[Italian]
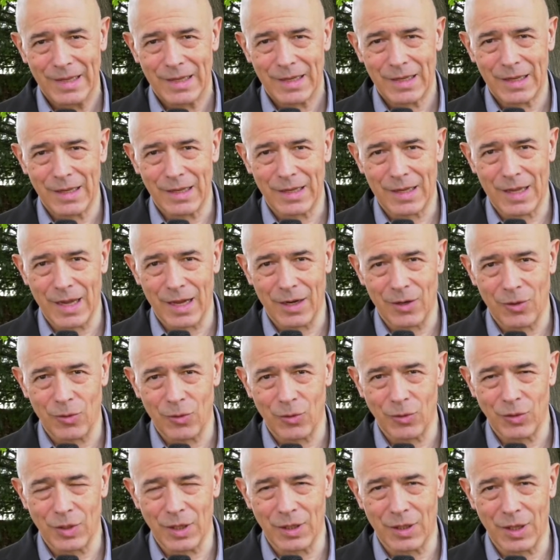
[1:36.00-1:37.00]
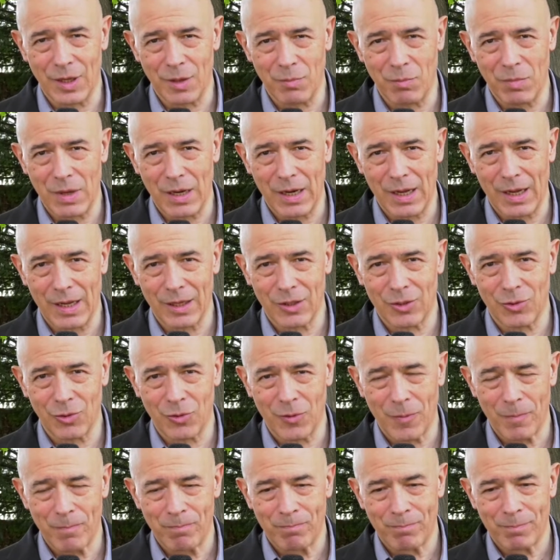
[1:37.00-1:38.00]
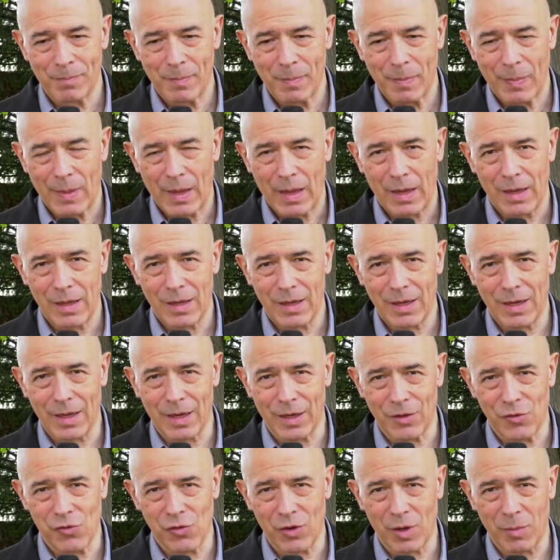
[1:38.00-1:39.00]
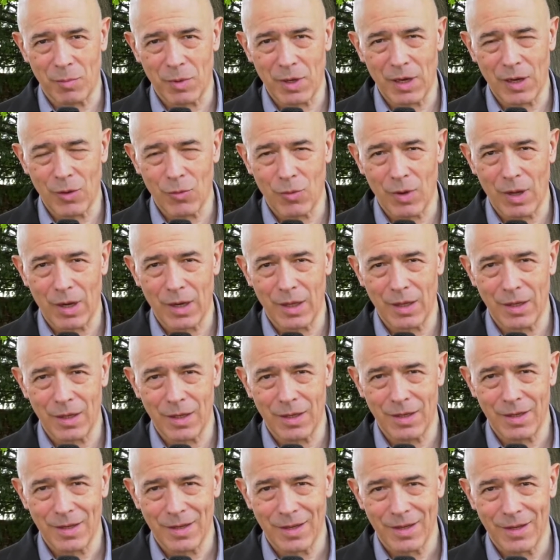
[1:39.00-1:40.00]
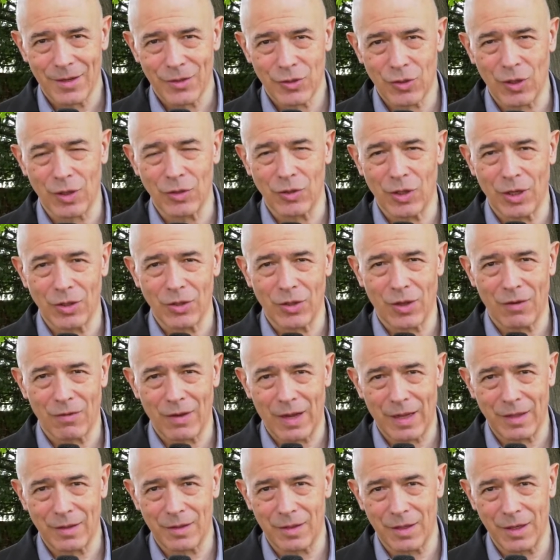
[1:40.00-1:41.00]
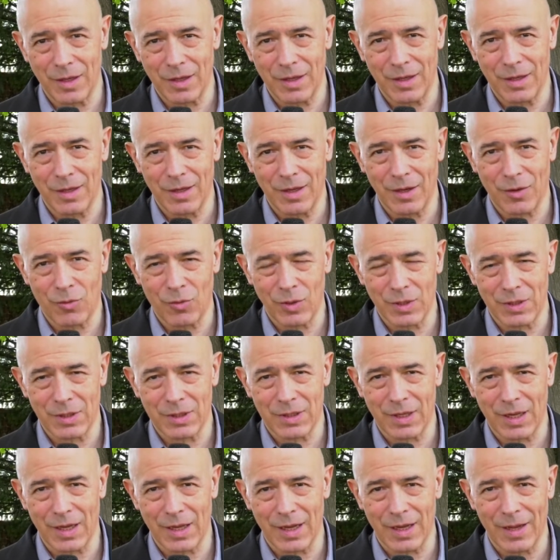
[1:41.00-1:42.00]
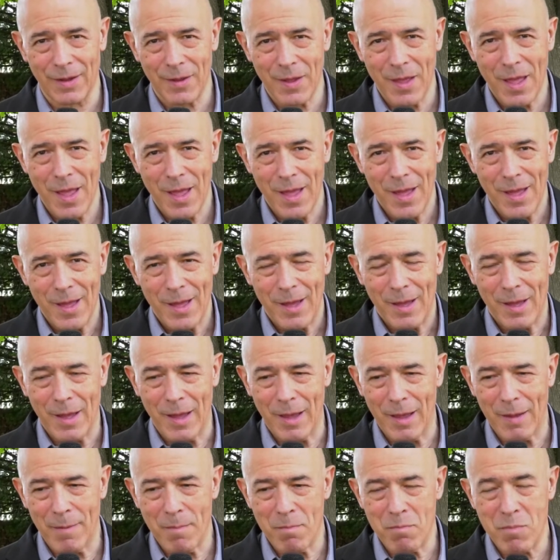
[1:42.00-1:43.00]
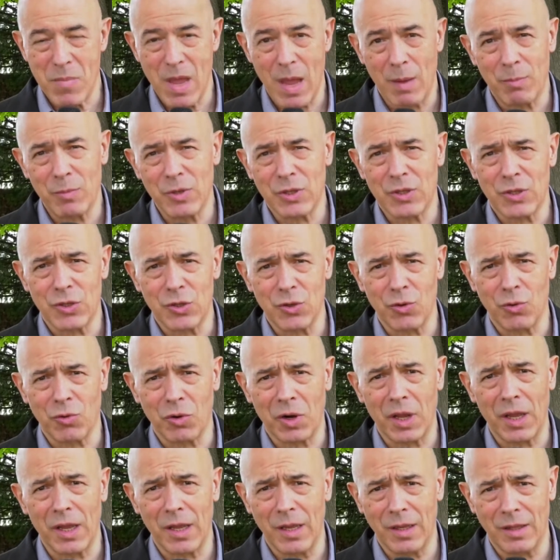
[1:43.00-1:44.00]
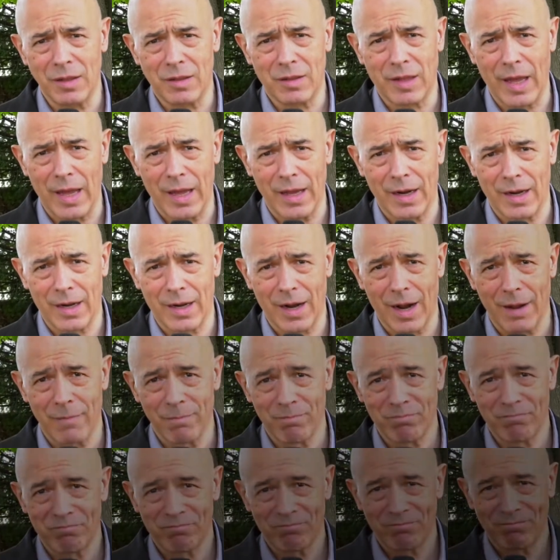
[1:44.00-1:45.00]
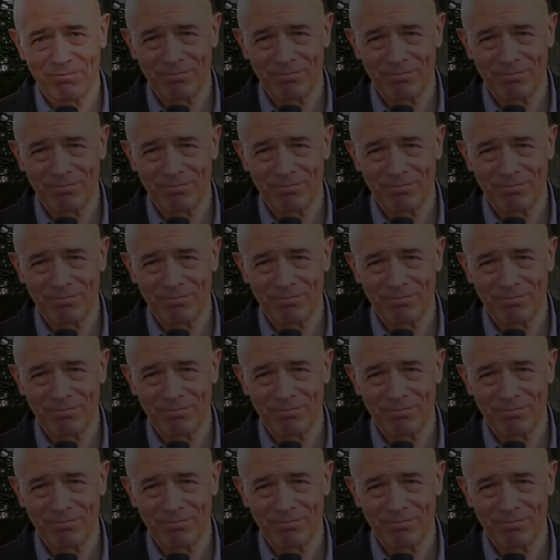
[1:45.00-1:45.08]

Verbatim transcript: eh, che hanno determinato la ragione per la quale sto andando avanti in questa eh, mia missione in terra.